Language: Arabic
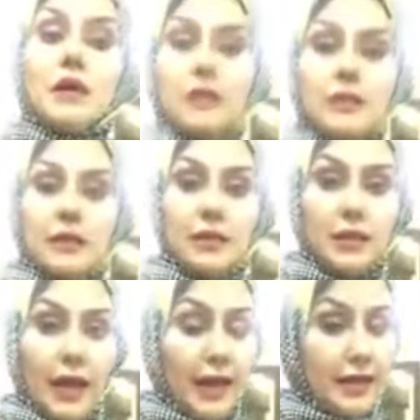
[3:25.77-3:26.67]

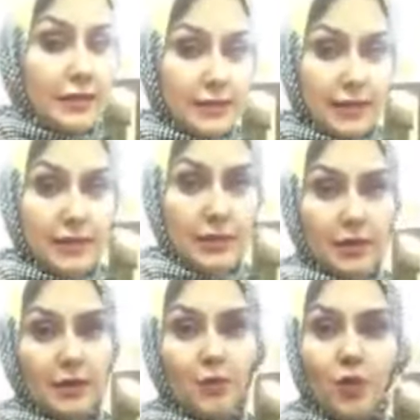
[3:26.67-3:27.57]
الحاجه
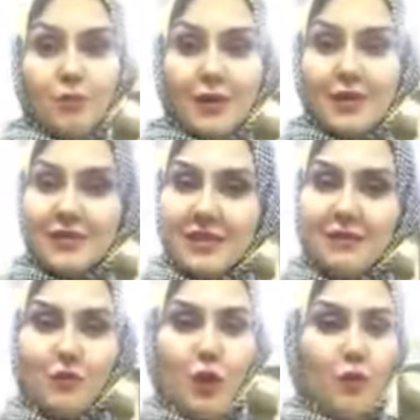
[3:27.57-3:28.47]
الثانيه المهمه
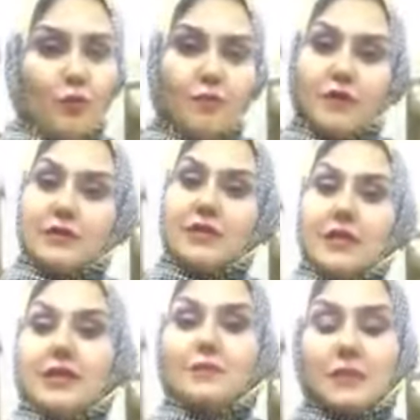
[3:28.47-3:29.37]
جدا
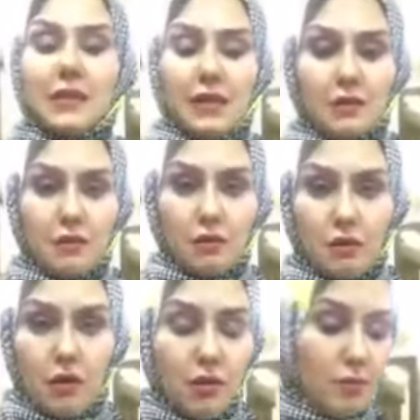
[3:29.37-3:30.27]
مفاتيح امتلاك
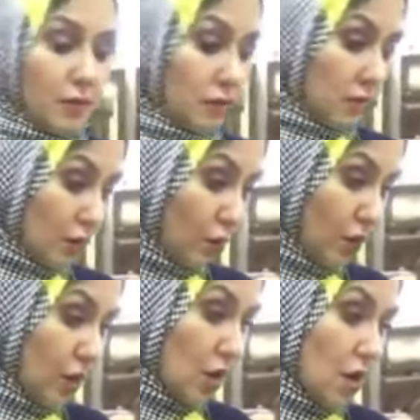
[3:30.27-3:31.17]
قلب
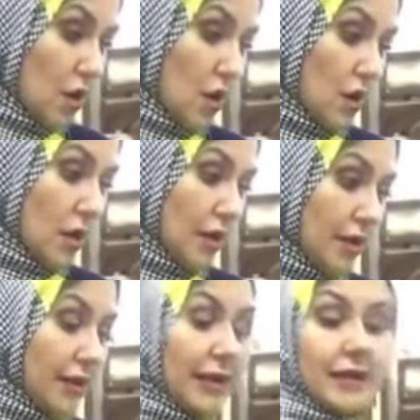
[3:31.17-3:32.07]
الرجل
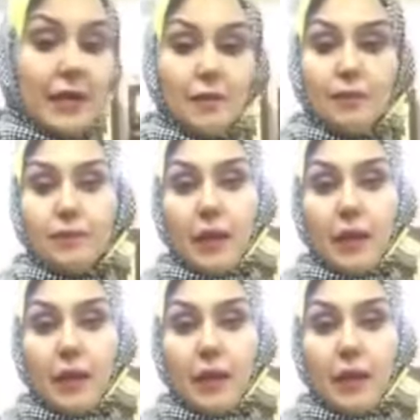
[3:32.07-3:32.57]
آه الاعجاب